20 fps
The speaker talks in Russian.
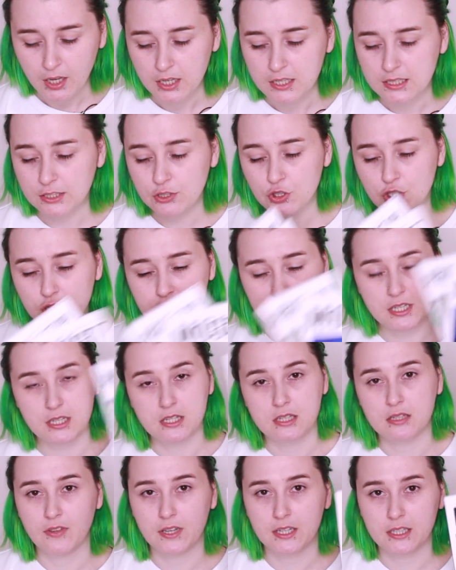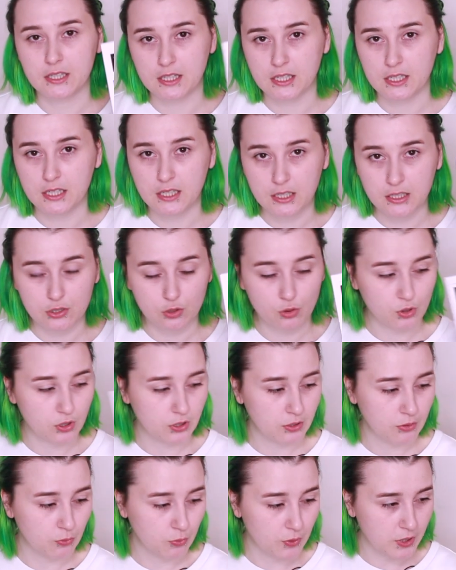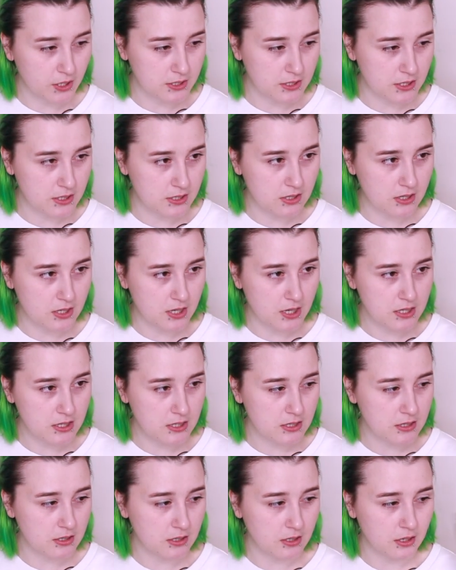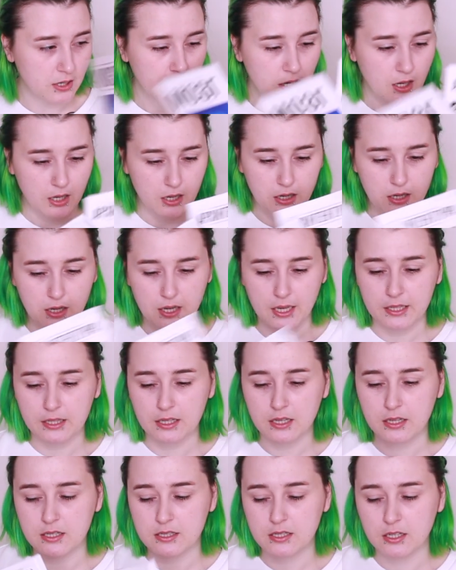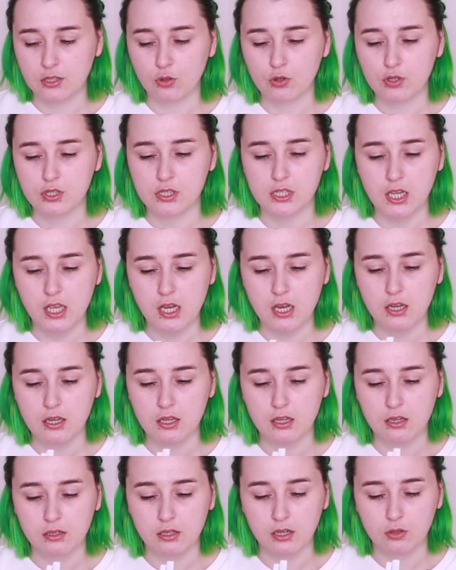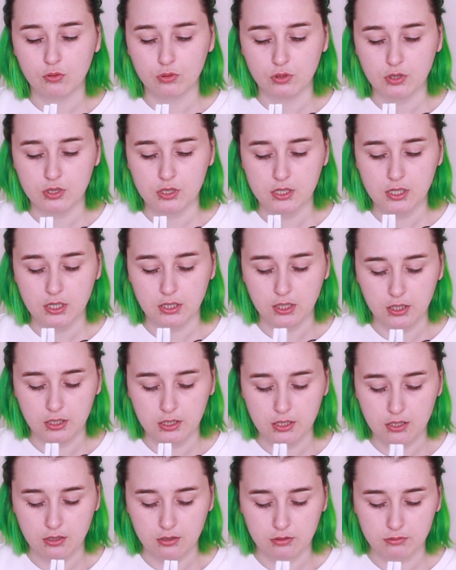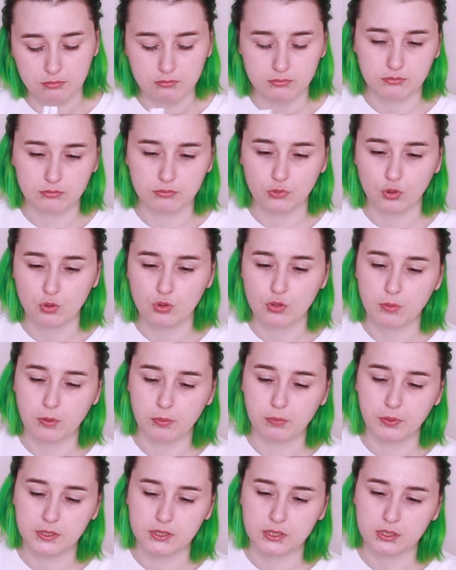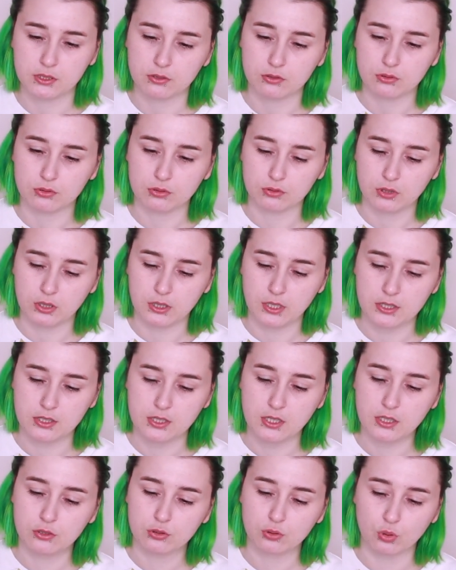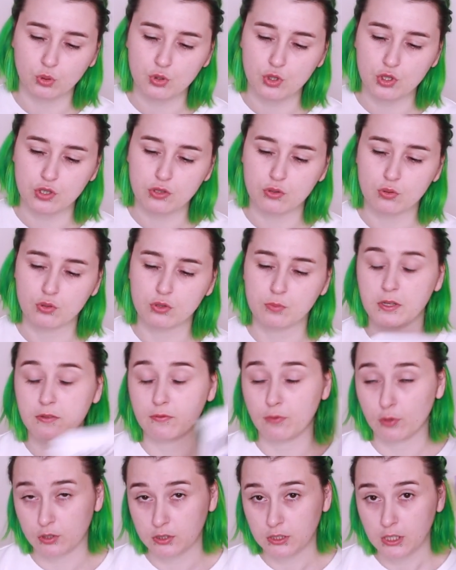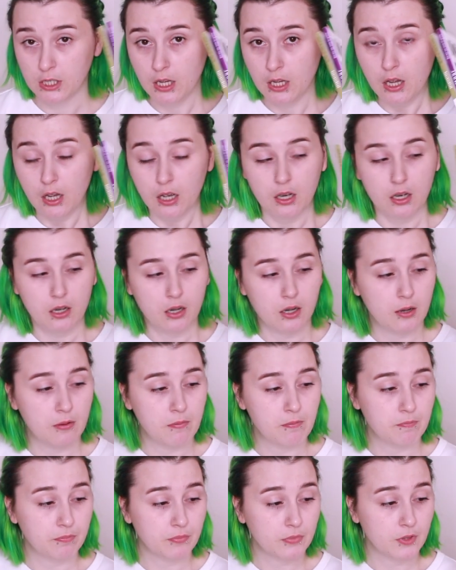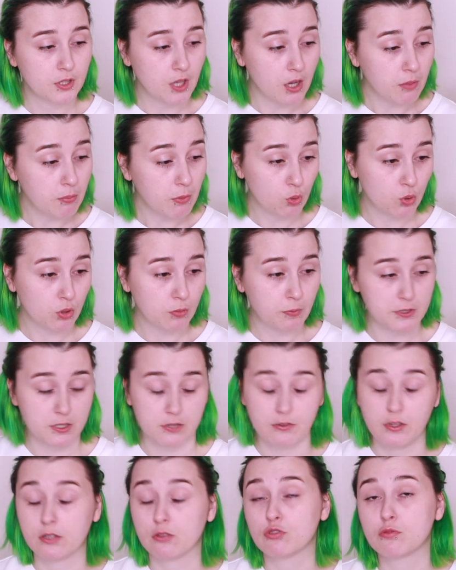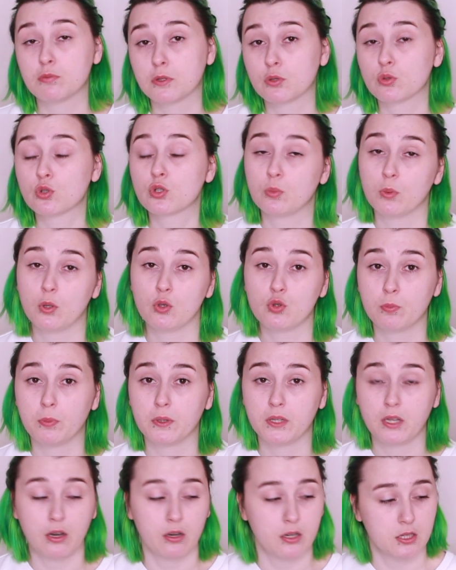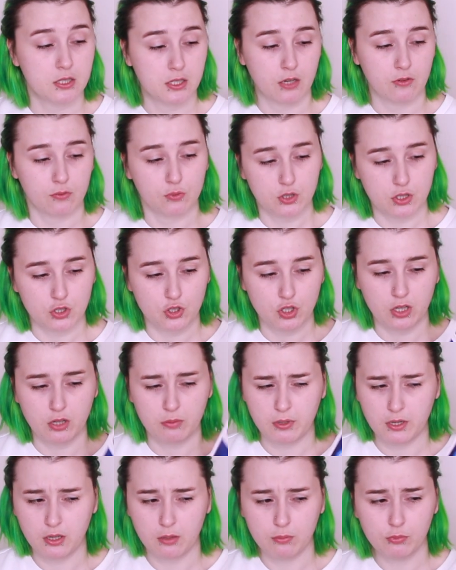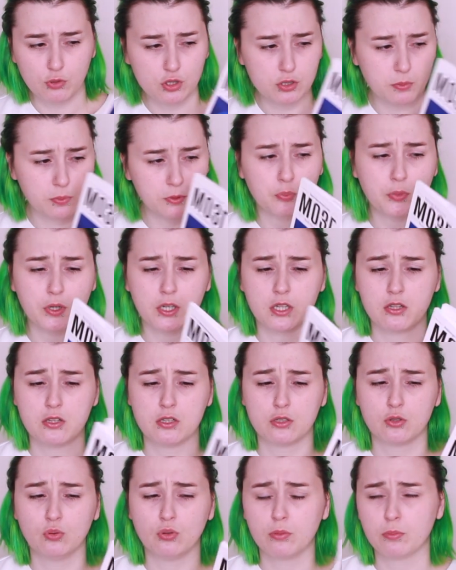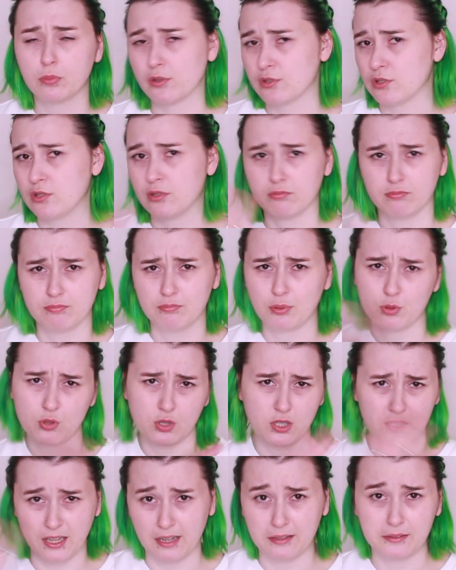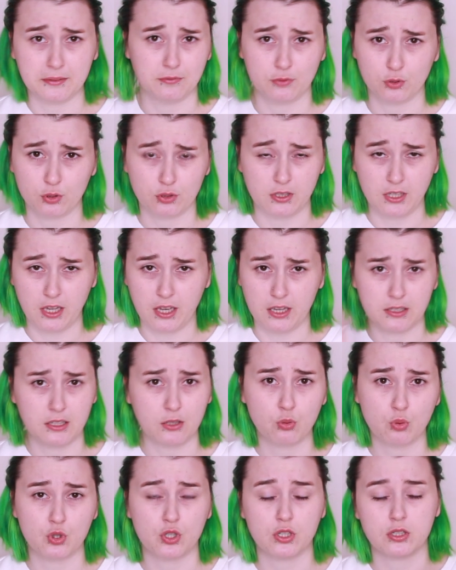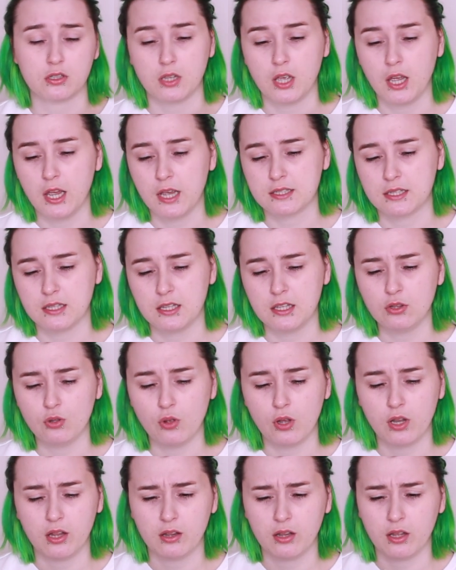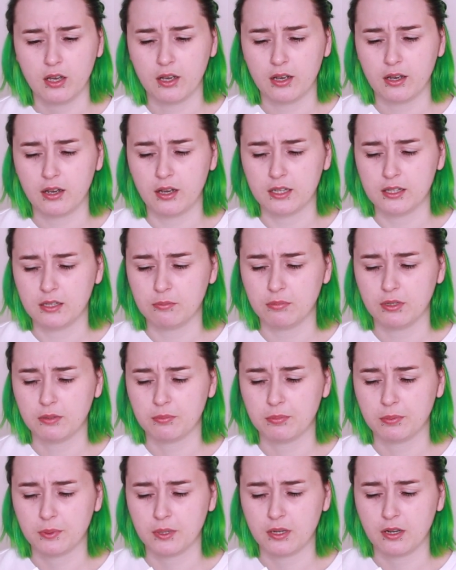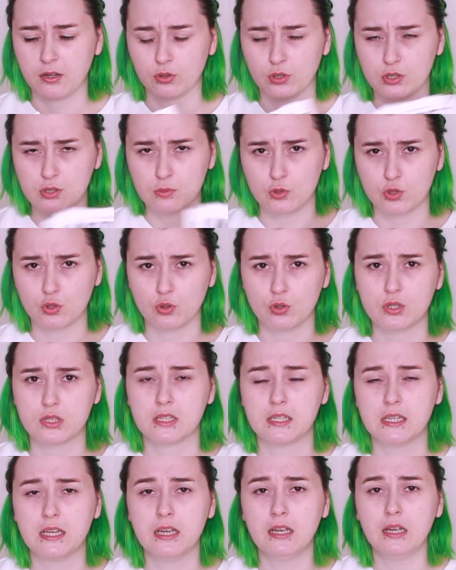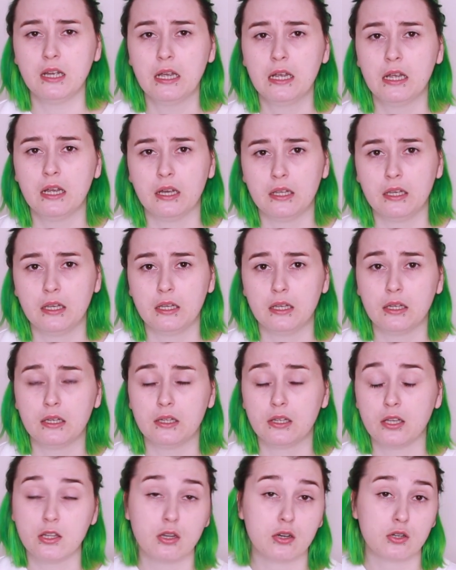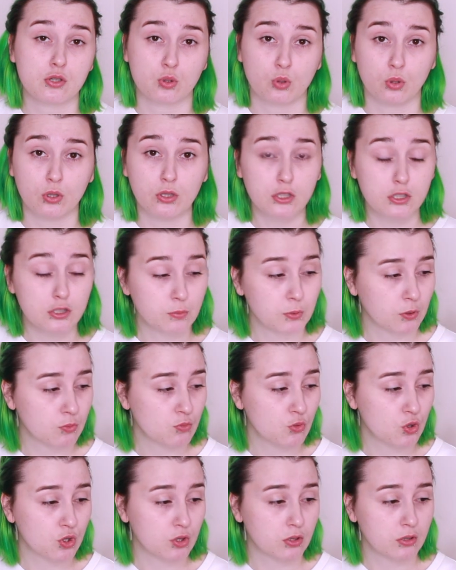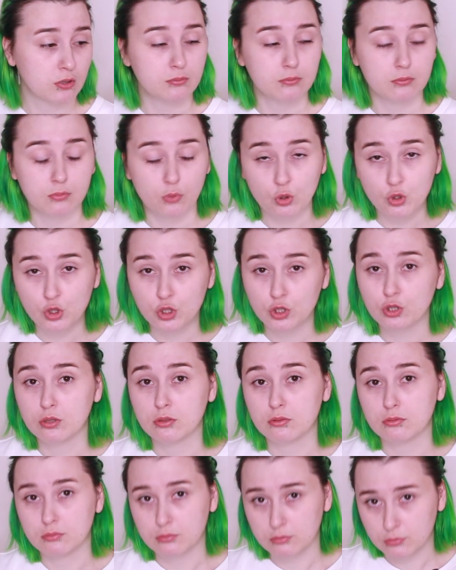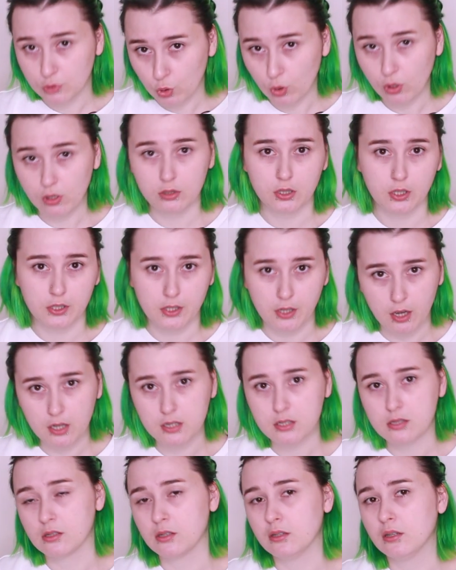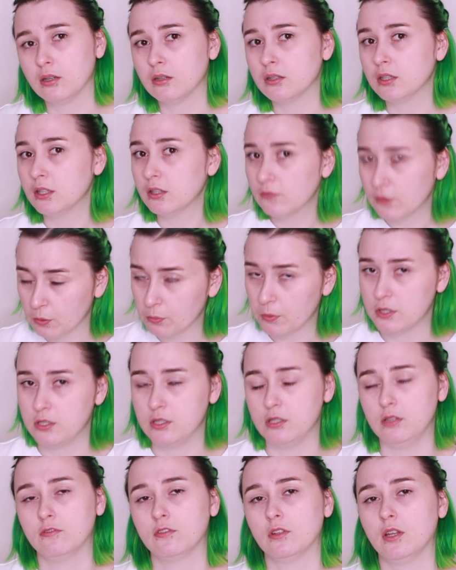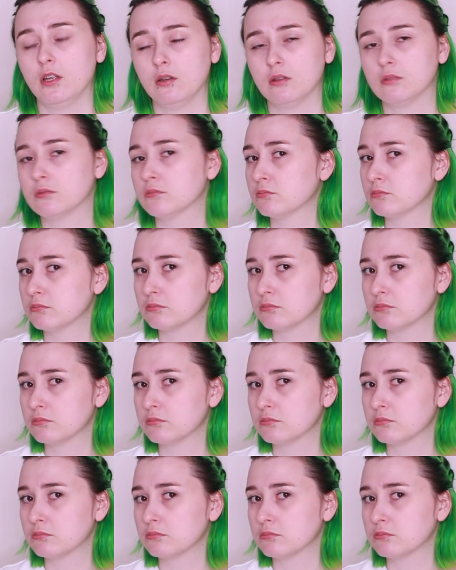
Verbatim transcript: Следующие, кстати, две книги, которые у меня здесь есть, э, это из одной серии какую-то сделали, ну, типа, быструю для тех, кто хочет все успеть. Вот. Я могу их посоветовать, потому что мне очень понравились. Я вот сначала брала мозг, потом архитектура, просто, просто так. Вот я их до кучи закинула, они были по какой-то смешной цене, и я не расстроилась, потому что очень коротко, ясно, информативно,